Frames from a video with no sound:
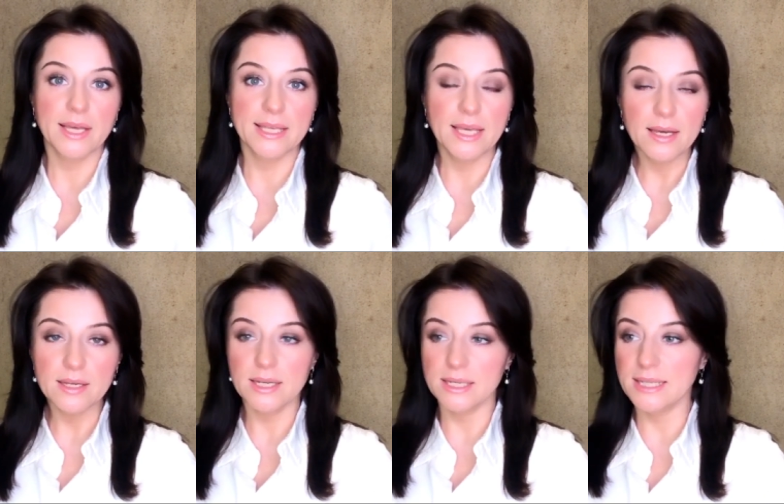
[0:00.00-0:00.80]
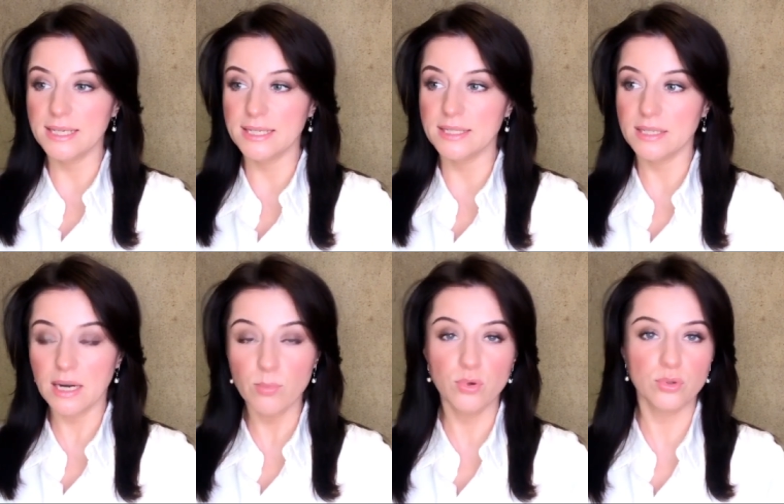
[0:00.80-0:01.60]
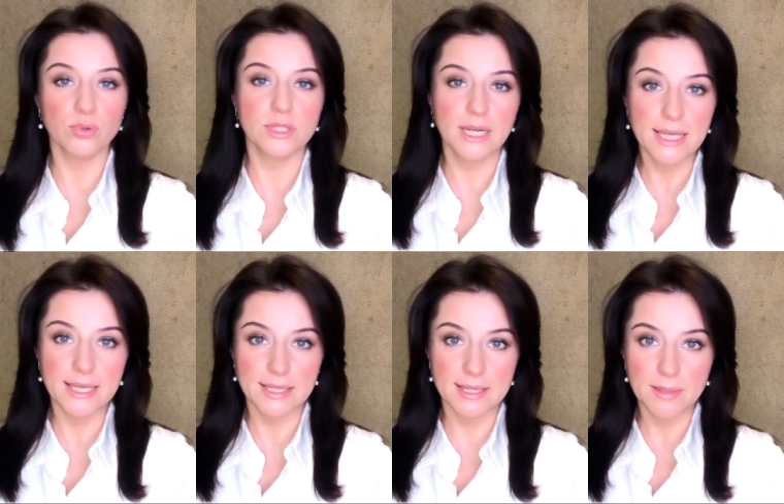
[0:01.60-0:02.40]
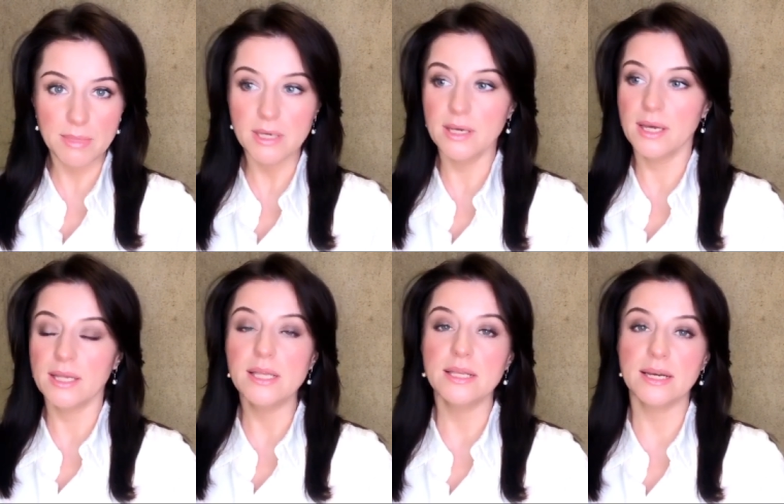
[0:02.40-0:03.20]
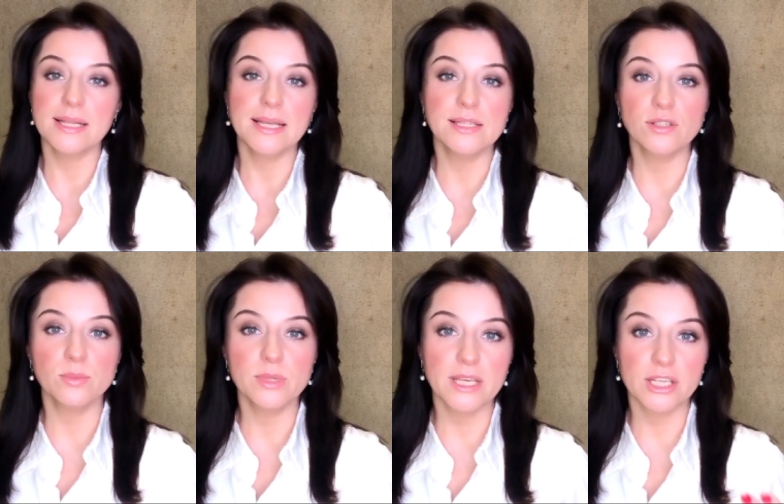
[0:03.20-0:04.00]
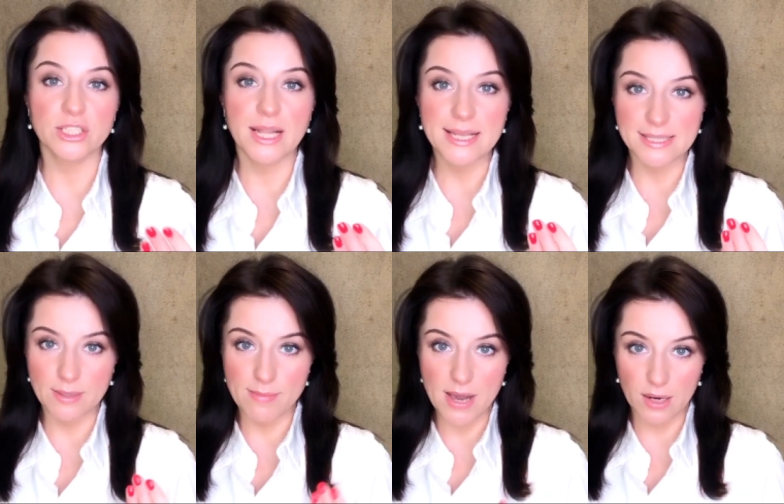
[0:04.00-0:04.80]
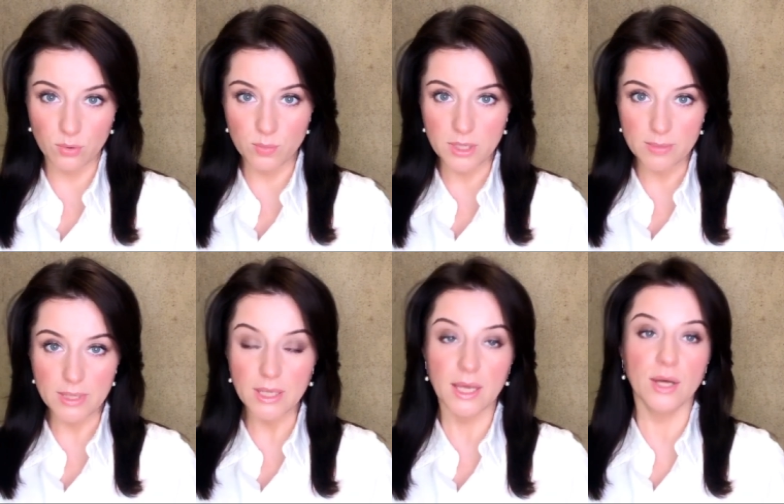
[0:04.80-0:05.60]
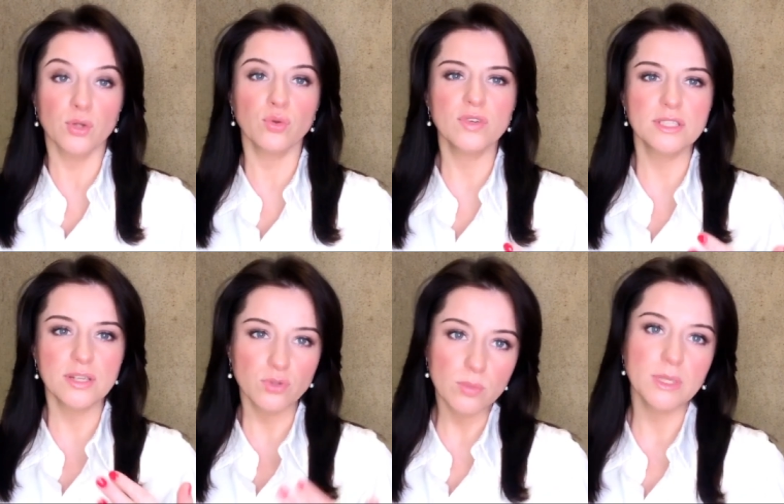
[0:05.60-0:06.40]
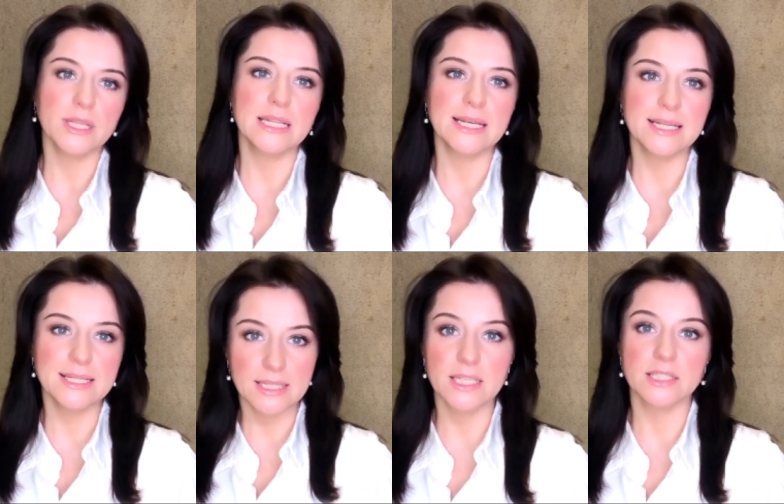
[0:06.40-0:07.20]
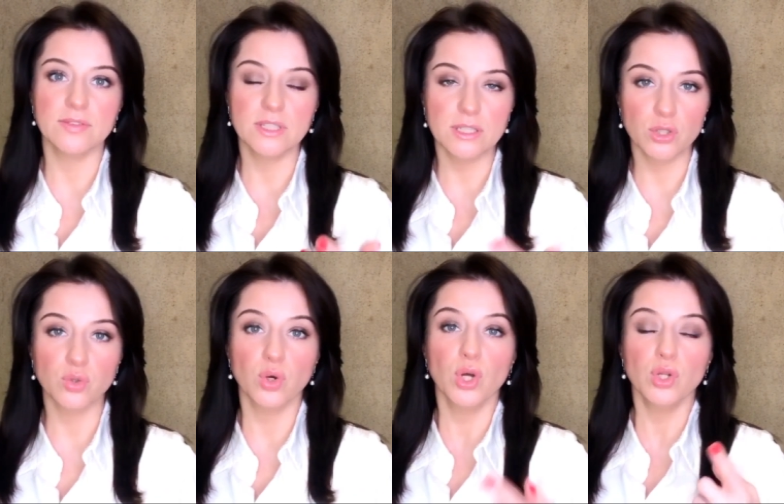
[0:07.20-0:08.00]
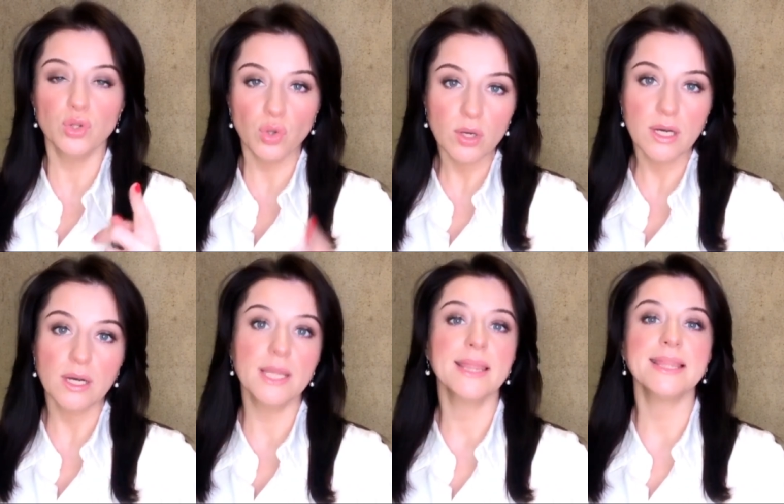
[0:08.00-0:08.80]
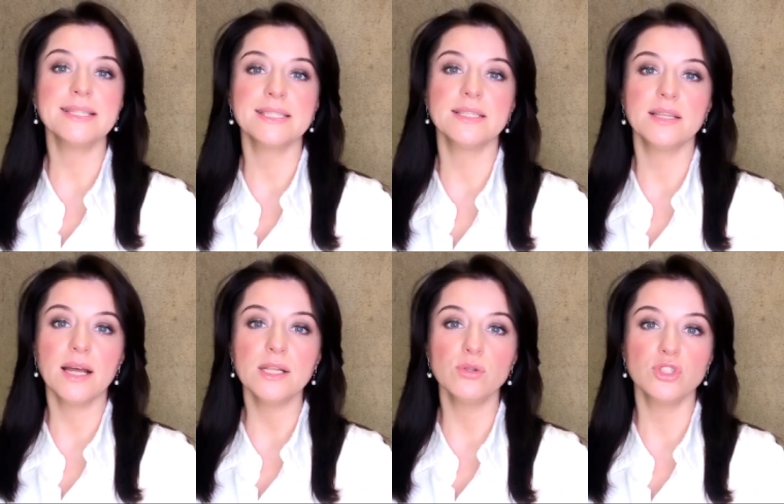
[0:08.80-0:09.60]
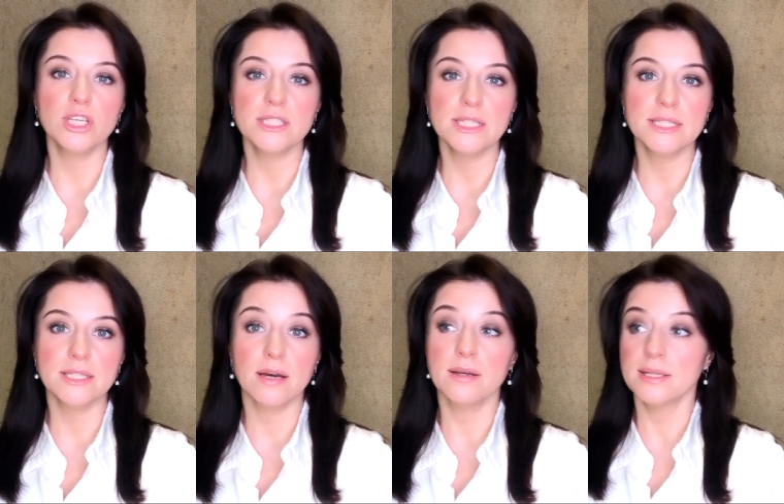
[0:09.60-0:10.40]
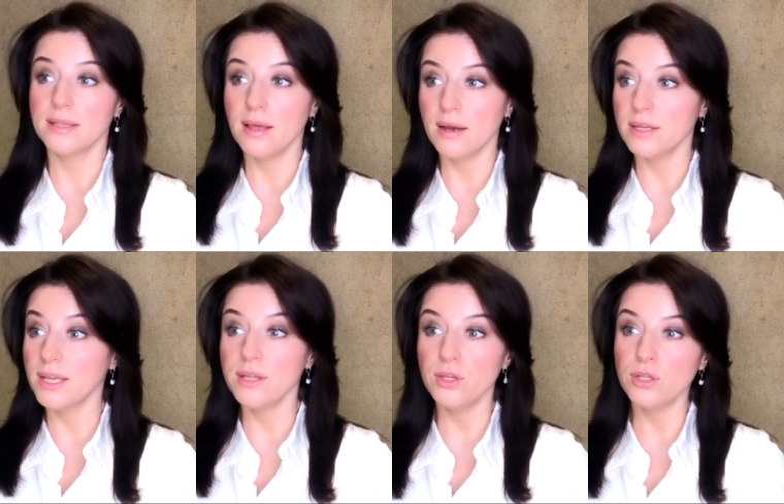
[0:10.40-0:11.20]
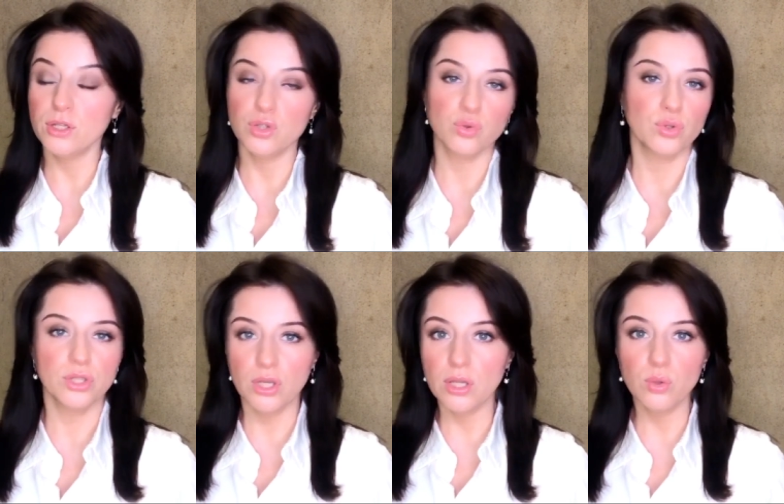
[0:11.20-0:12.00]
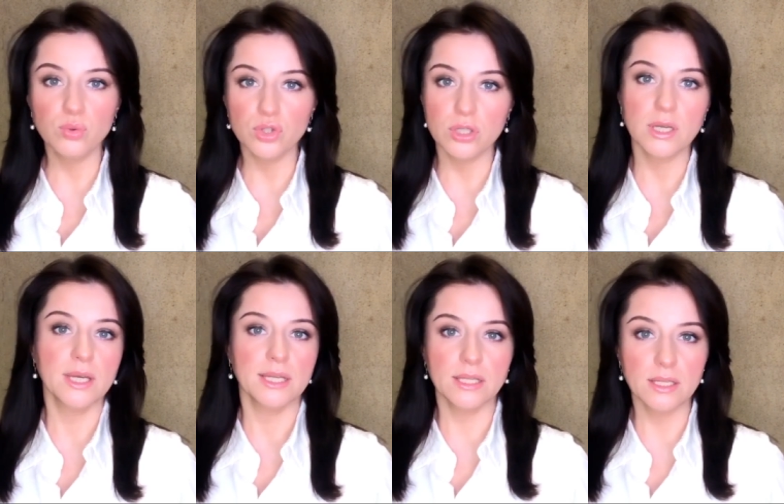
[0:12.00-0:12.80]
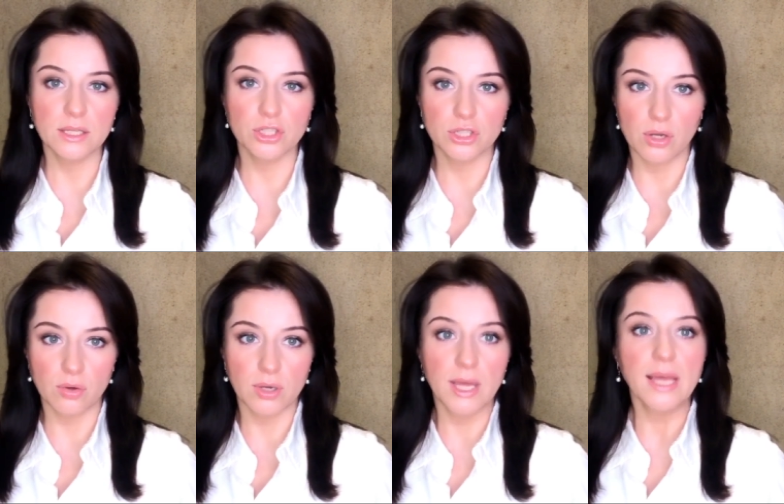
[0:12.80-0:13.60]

Я, когда работаю с клиентами или когда я делаю макияж для себя любимой, то в основном я тональные средства наношу только на центральную часть лица – да, я не наношу ни на уши, ни на шею.